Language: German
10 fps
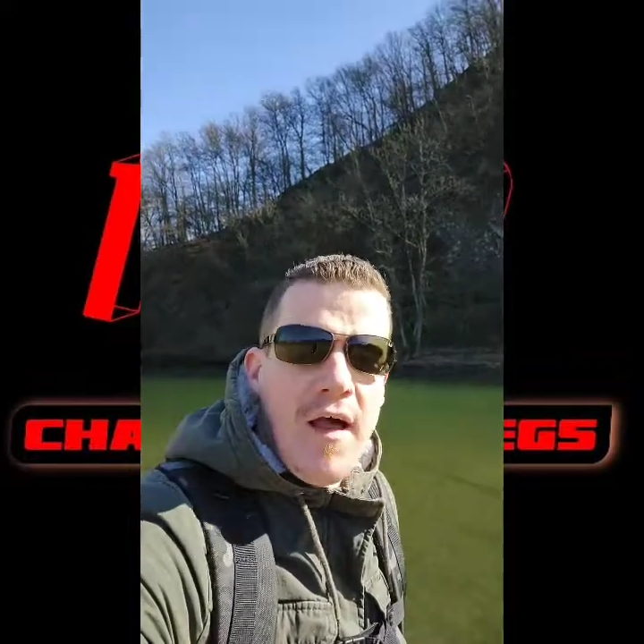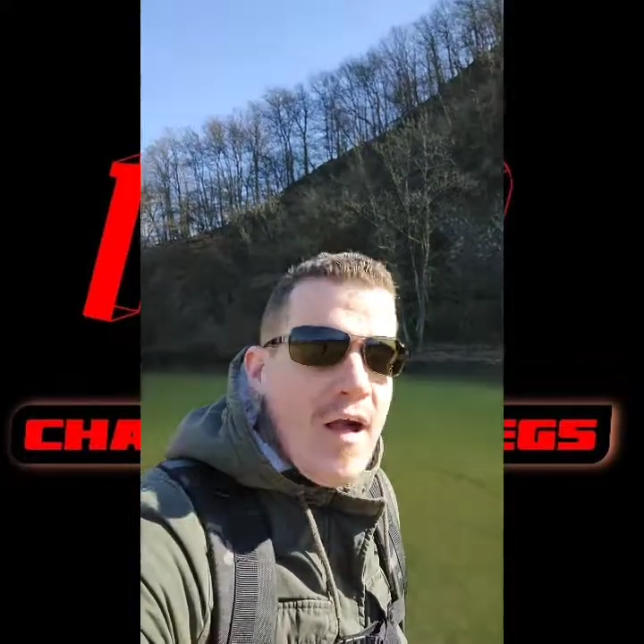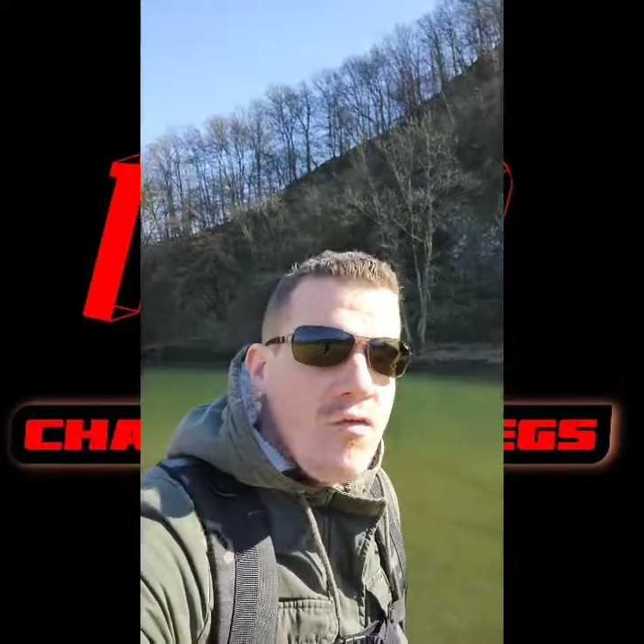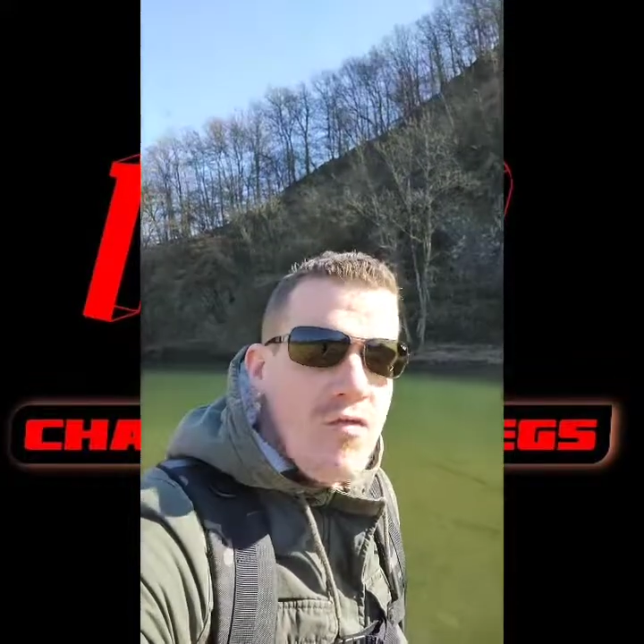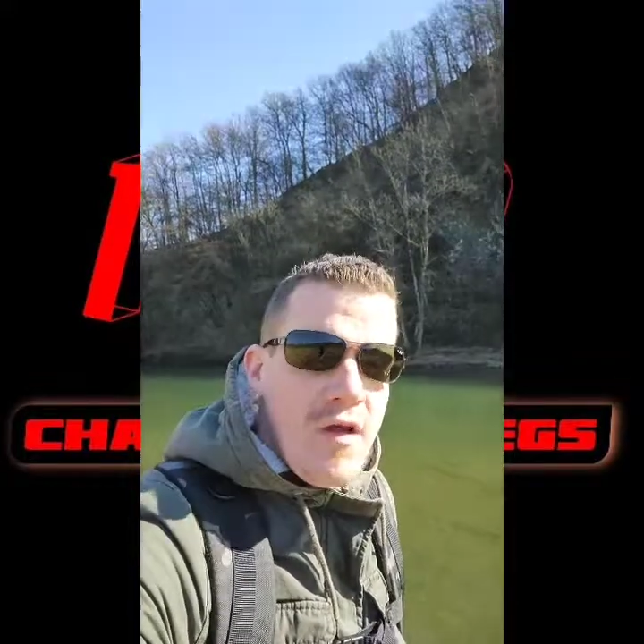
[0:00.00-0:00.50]

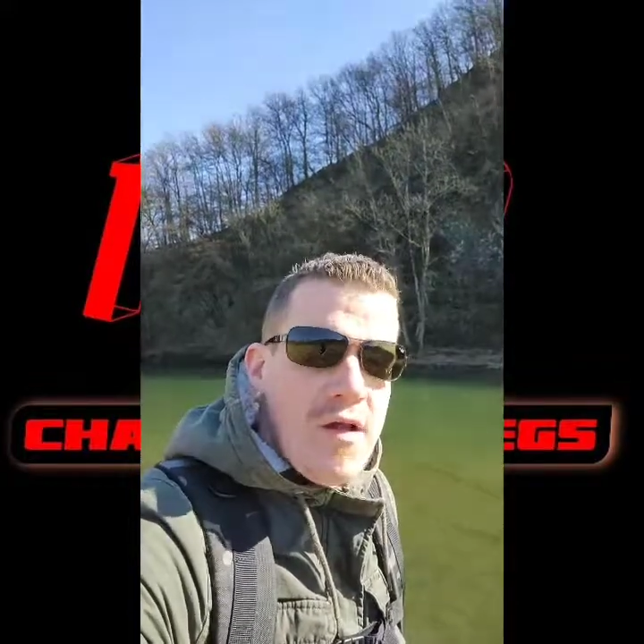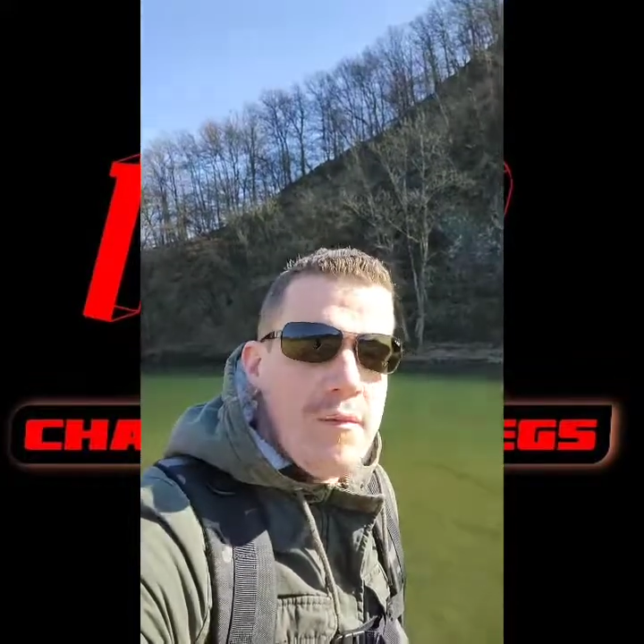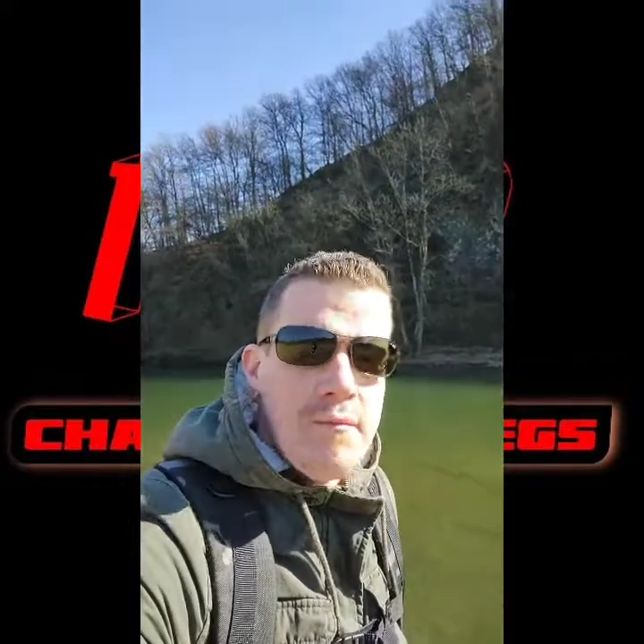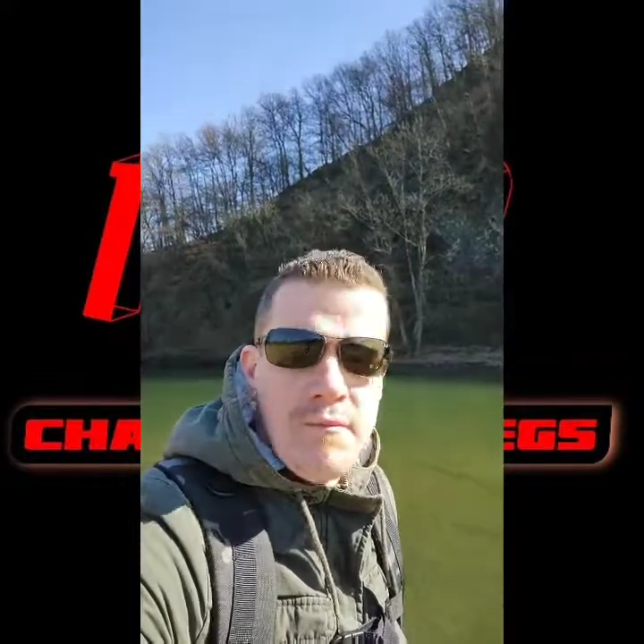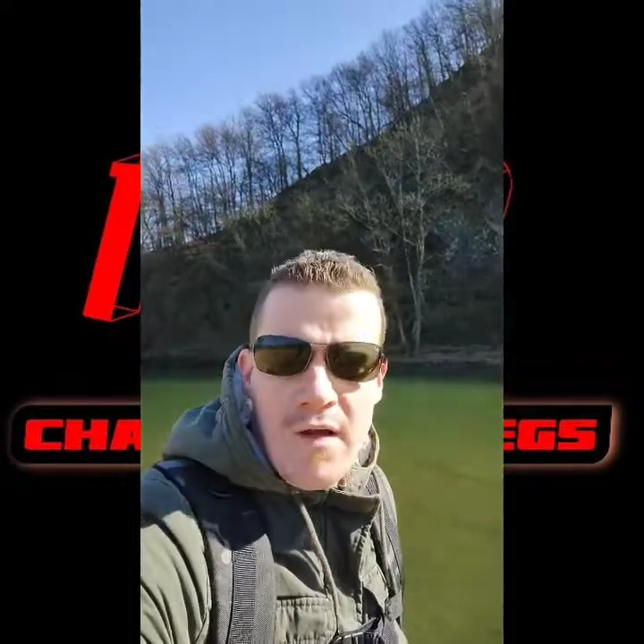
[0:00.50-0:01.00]

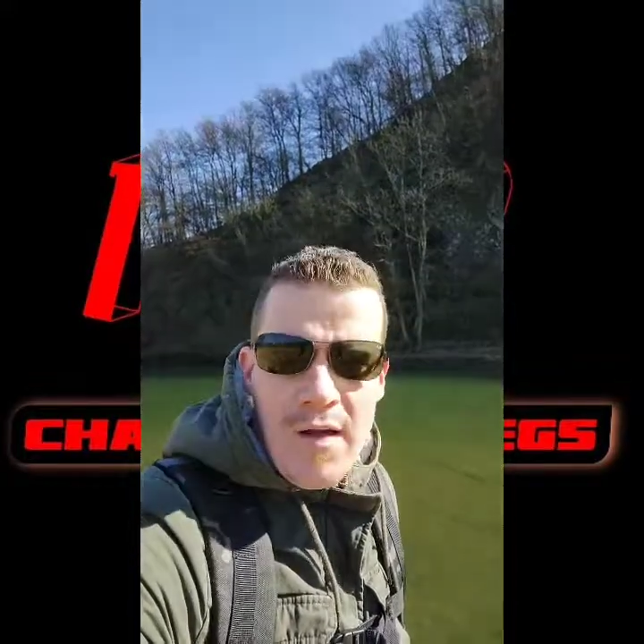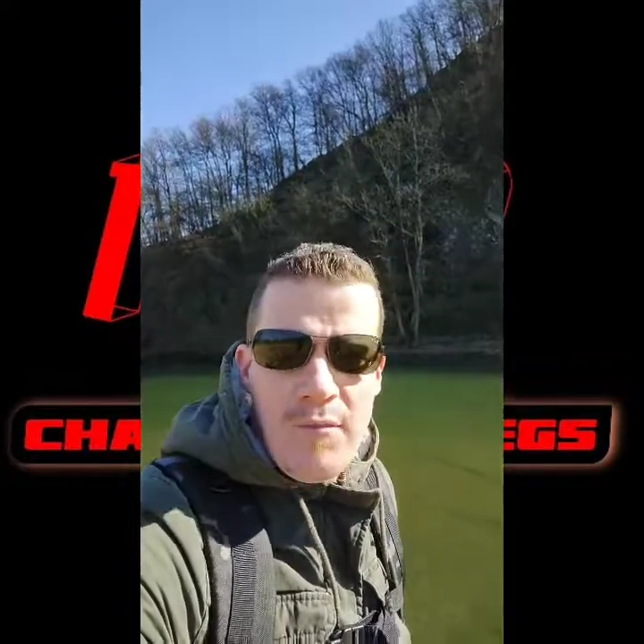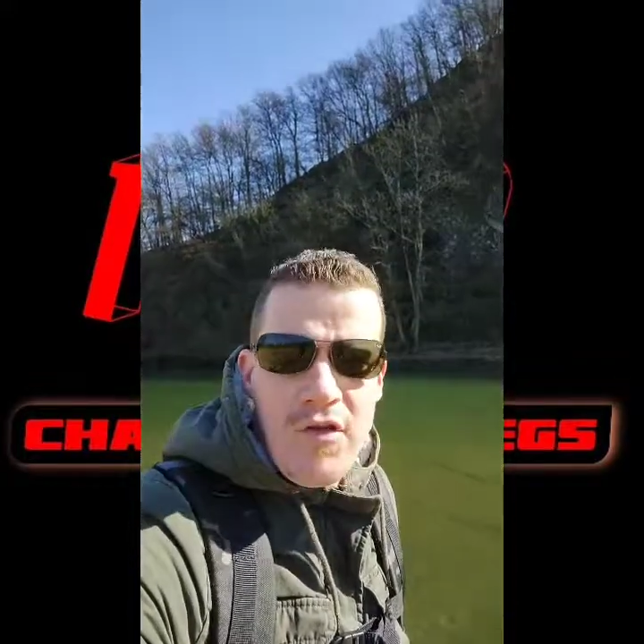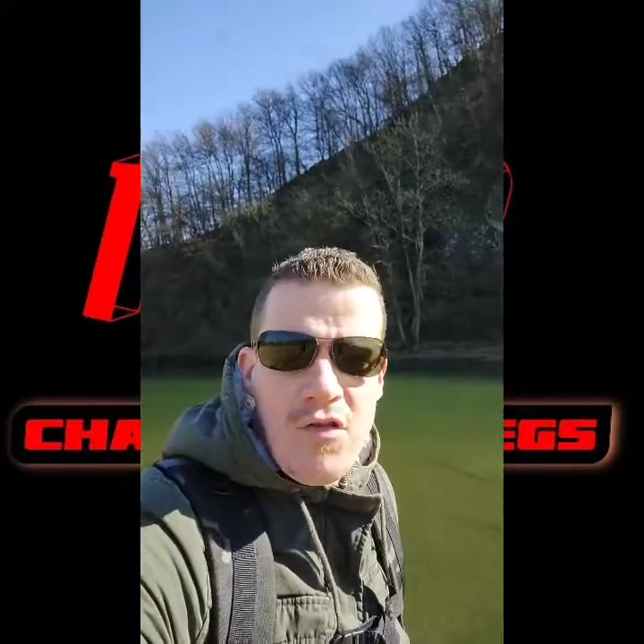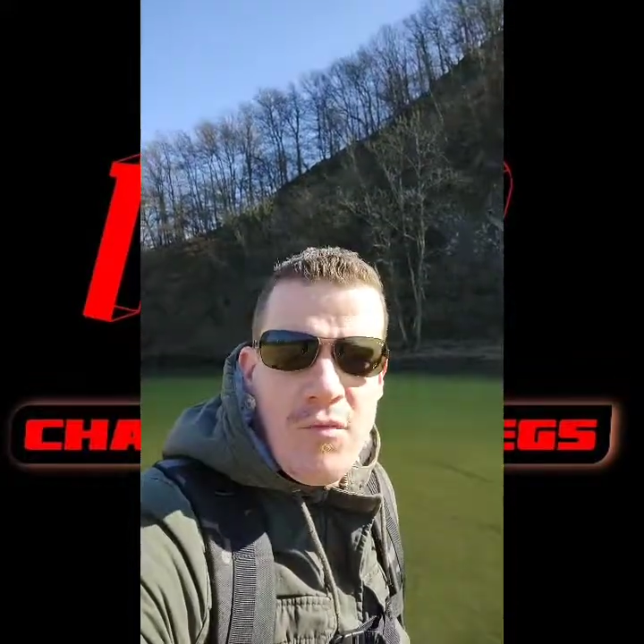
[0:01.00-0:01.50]
Aktuell haben wir